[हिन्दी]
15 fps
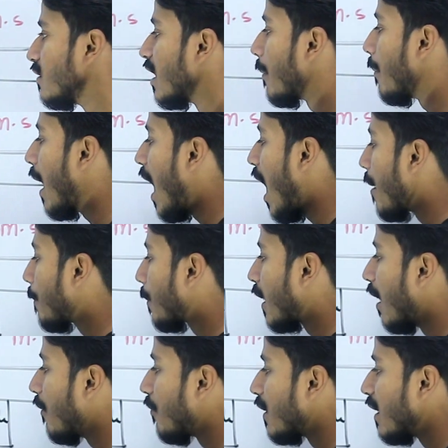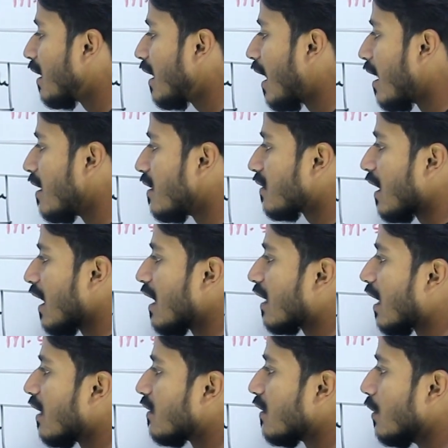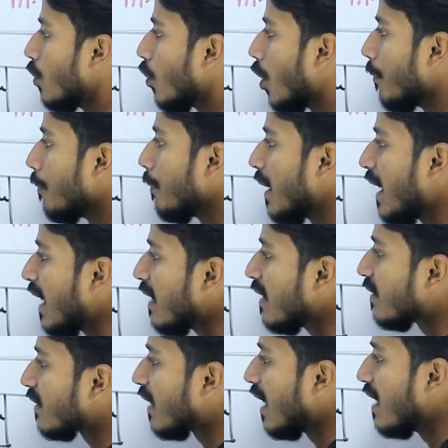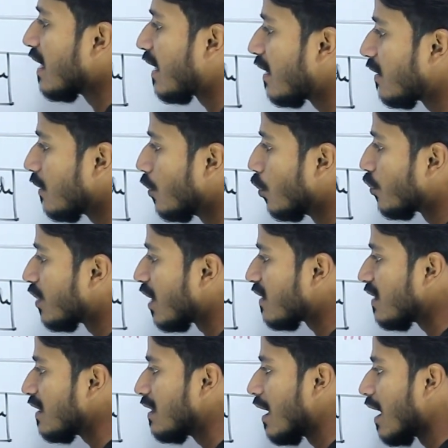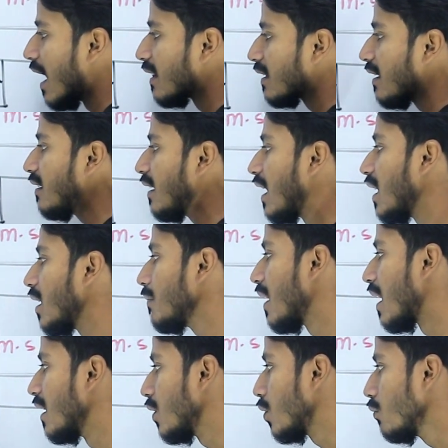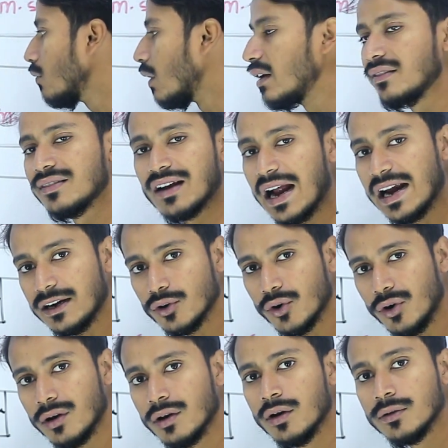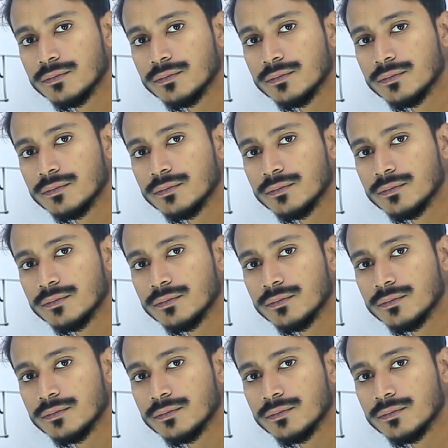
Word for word: जब आपका वन ईयर स्केल का जीरो मेन स्केल के जीरो से सीधे हाथ की जाने यानी टूवर्ड्स राइट हो